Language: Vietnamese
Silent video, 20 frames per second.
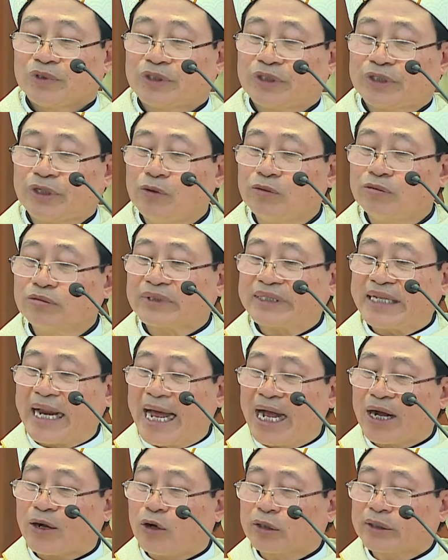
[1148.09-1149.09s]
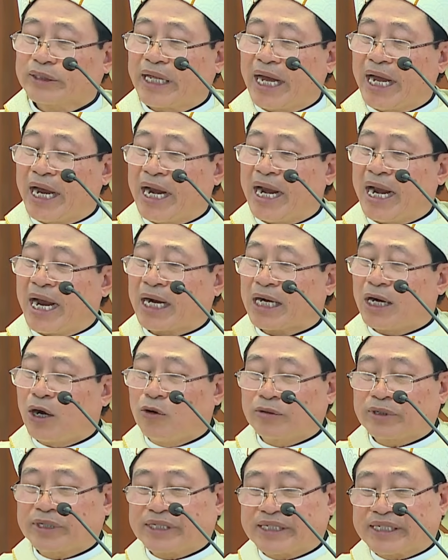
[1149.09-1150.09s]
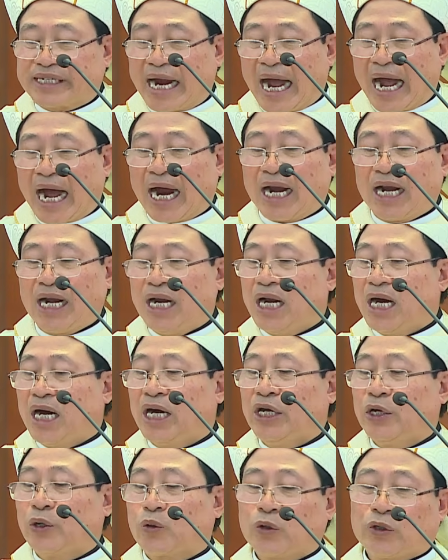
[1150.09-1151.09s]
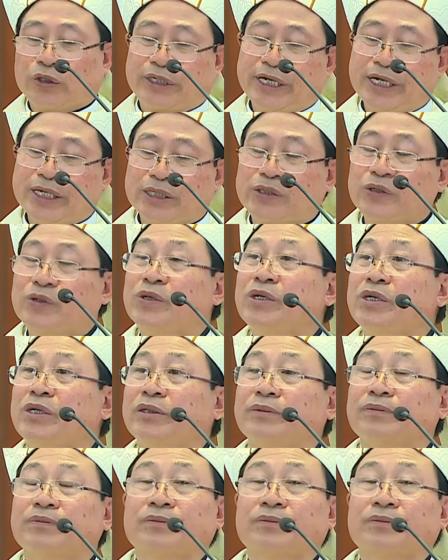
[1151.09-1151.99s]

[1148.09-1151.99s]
Chúng ta có thể là câu trả lời của Thiên Chúa.